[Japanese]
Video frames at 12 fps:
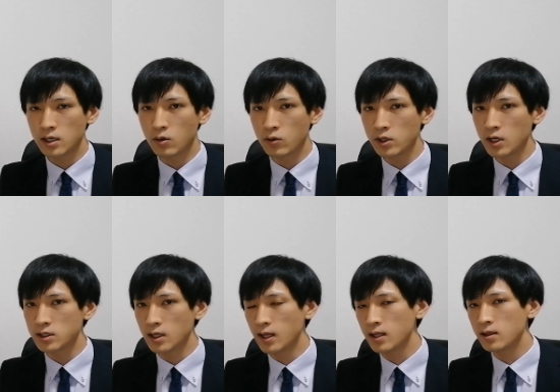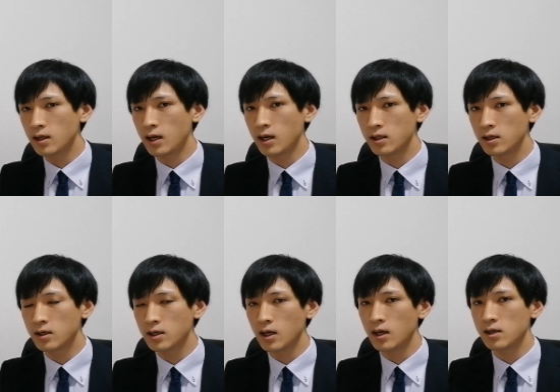じゃあここでですね、なんで
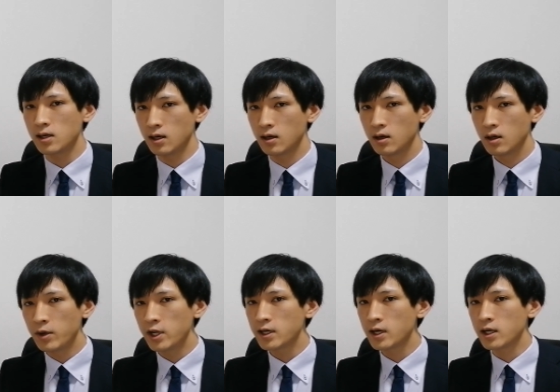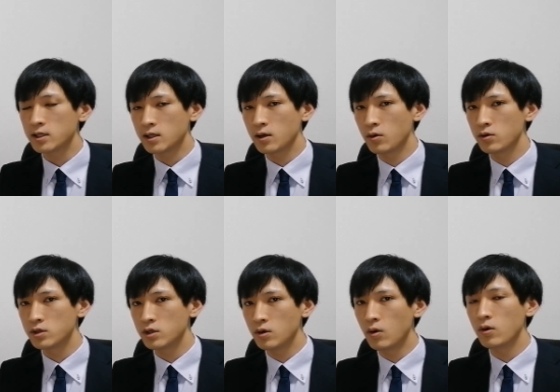日経平均、アメリカがですね、今
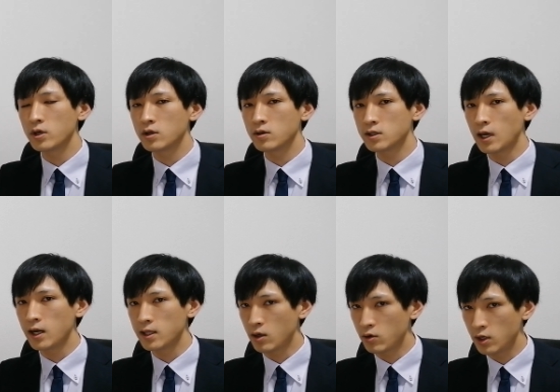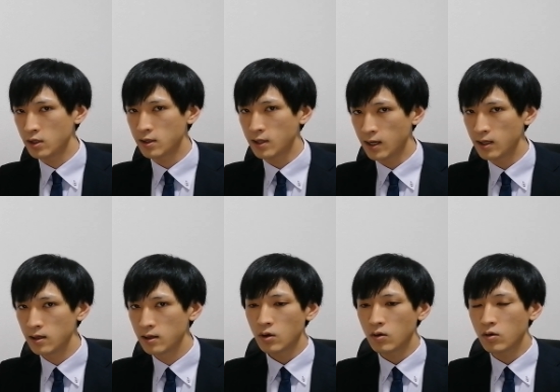週大きく下げたのに一旦、
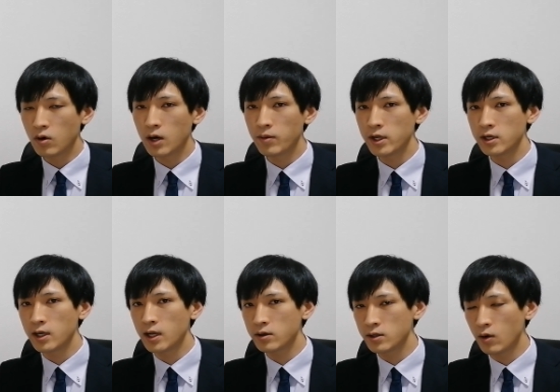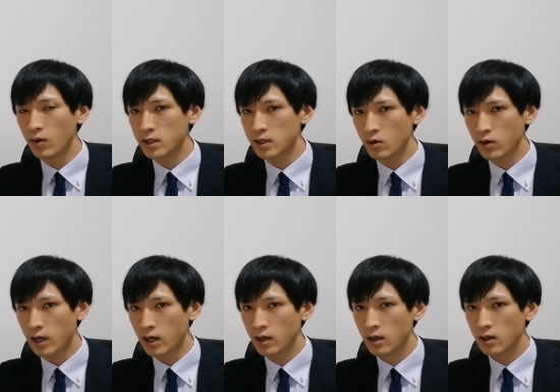今日小幅に下落で終わったの
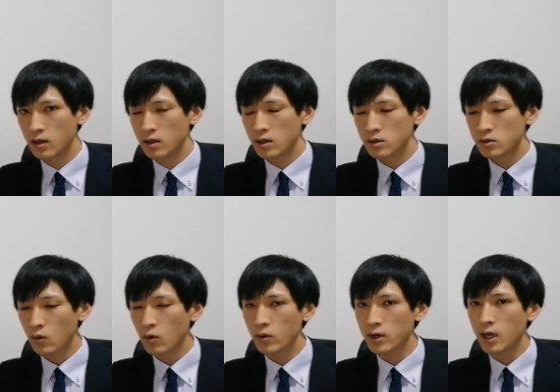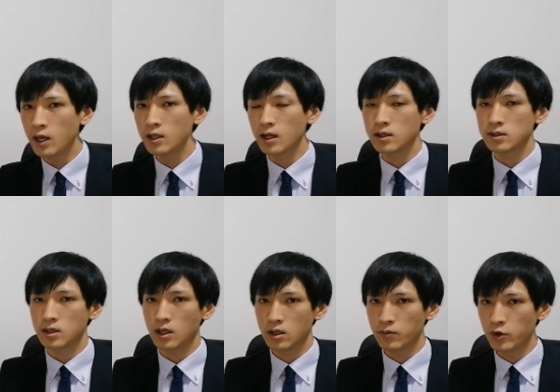か、そこの原因なんで
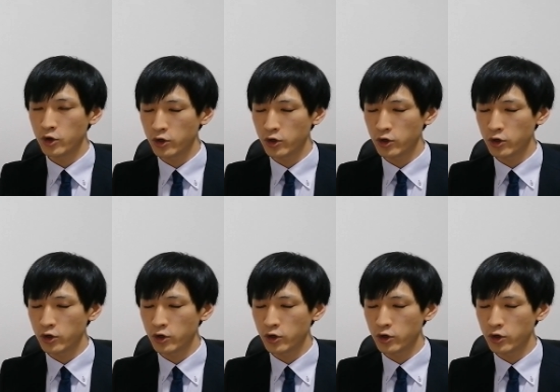すけれど